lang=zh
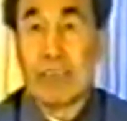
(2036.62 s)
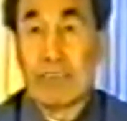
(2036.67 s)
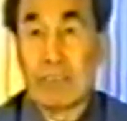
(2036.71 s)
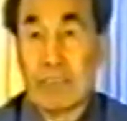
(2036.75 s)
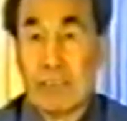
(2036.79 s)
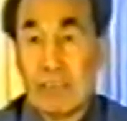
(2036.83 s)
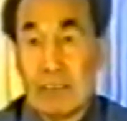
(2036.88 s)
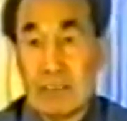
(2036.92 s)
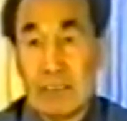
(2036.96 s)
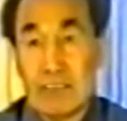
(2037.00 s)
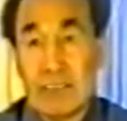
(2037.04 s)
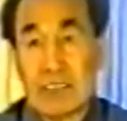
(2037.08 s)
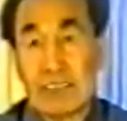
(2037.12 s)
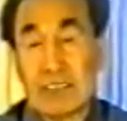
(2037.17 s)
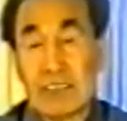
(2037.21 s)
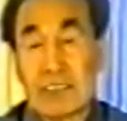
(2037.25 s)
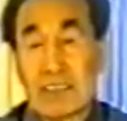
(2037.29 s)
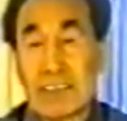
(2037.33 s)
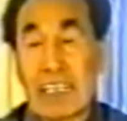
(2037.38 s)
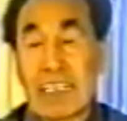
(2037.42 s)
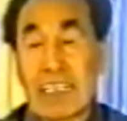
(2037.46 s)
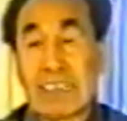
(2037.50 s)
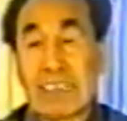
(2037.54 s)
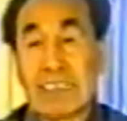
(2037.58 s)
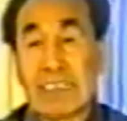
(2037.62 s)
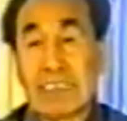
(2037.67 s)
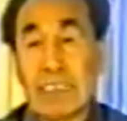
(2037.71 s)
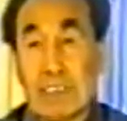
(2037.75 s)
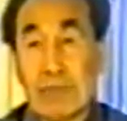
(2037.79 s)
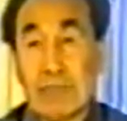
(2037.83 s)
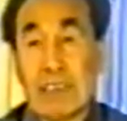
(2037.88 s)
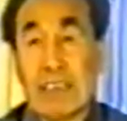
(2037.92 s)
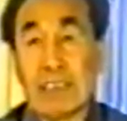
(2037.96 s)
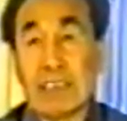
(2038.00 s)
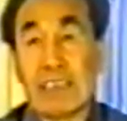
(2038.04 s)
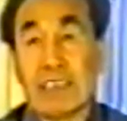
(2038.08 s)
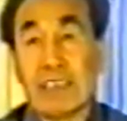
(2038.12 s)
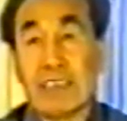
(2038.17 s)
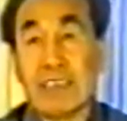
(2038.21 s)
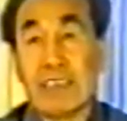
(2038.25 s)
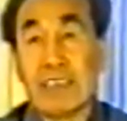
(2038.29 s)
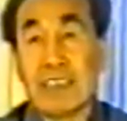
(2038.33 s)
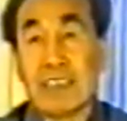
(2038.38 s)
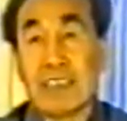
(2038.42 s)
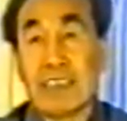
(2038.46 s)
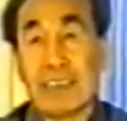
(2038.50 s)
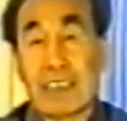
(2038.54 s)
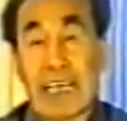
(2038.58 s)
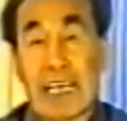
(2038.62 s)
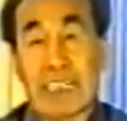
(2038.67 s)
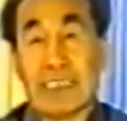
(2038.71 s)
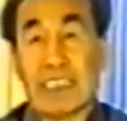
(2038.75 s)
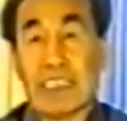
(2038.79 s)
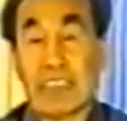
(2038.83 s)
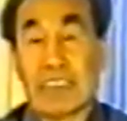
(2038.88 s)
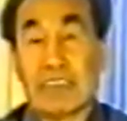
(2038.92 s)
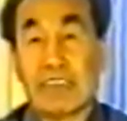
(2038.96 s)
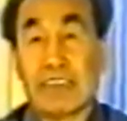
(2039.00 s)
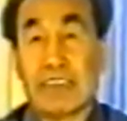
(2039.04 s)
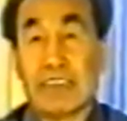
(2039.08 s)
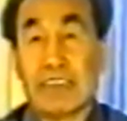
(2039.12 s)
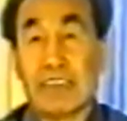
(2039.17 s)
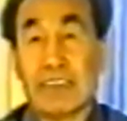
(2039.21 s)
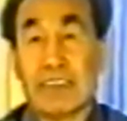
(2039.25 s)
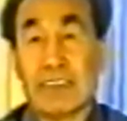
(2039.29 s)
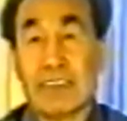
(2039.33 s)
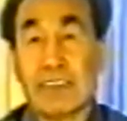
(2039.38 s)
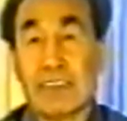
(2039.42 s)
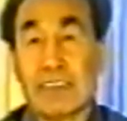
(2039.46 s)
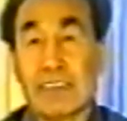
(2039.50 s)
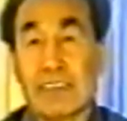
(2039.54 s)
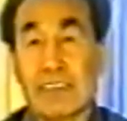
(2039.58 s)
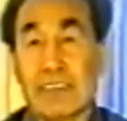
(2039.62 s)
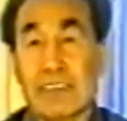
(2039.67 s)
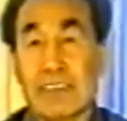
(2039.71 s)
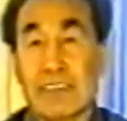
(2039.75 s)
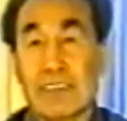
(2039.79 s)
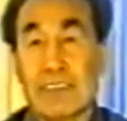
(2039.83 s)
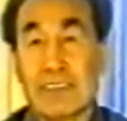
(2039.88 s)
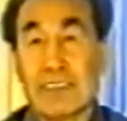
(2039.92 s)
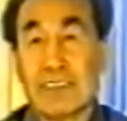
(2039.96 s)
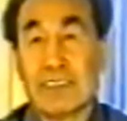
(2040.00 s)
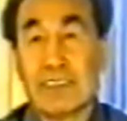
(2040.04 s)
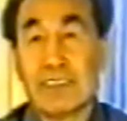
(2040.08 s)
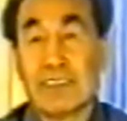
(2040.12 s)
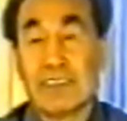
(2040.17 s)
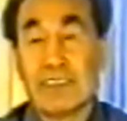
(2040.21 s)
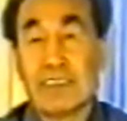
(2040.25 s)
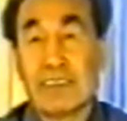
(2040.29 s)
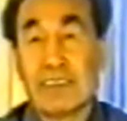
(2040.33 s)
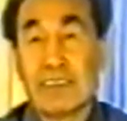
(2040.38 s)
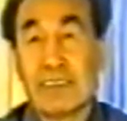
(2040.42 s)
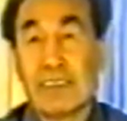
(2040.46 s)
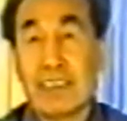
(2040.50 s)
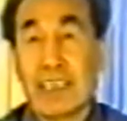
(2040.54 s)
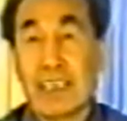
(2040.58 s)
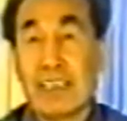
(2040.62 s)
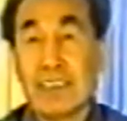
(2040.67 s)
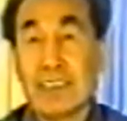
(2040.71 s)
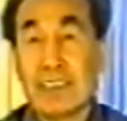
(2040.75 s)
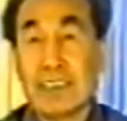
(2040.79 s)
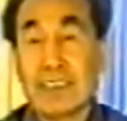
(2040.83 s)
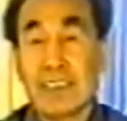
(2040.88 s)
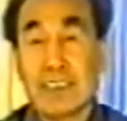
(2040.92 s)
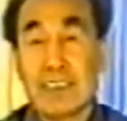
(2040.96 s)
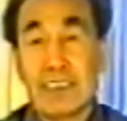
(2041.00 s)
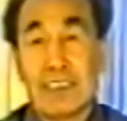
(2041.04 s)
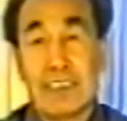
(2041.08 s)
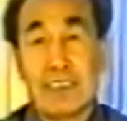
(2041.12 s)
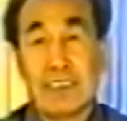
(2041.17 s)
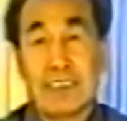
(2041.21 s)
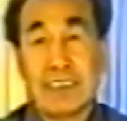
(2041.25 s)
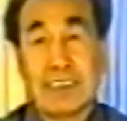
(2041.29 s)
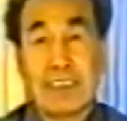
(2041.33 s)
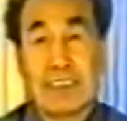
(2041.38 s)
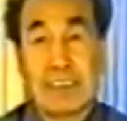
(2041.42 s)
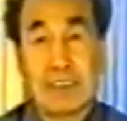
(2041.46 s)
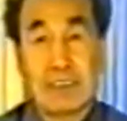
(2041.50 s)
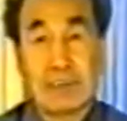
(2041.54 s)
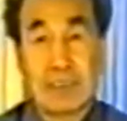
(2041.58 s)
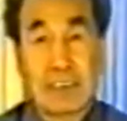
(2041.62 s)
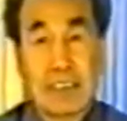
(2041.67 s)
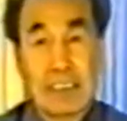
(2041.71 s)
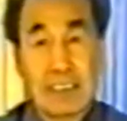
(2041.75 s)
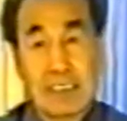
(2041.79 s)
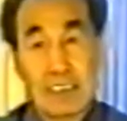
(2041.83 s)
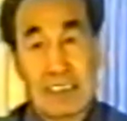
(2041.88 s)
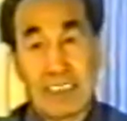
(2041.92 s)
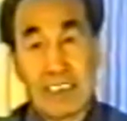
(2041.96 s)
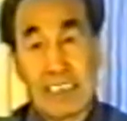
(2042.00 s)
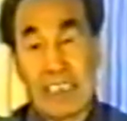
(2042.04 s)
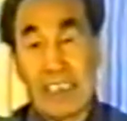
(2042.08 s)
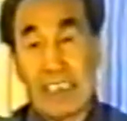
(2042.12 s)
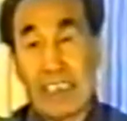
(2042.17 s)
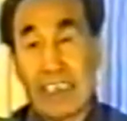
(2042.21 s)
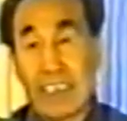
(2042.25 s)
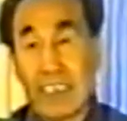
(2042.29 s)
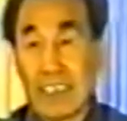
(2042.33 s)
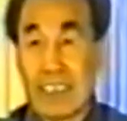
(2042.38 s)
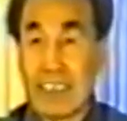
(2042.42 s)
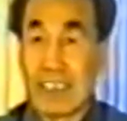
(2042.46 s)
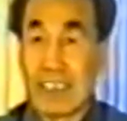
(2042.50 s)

去来认识，我们自己练好功，战胜疾病，它起的作用。你看，这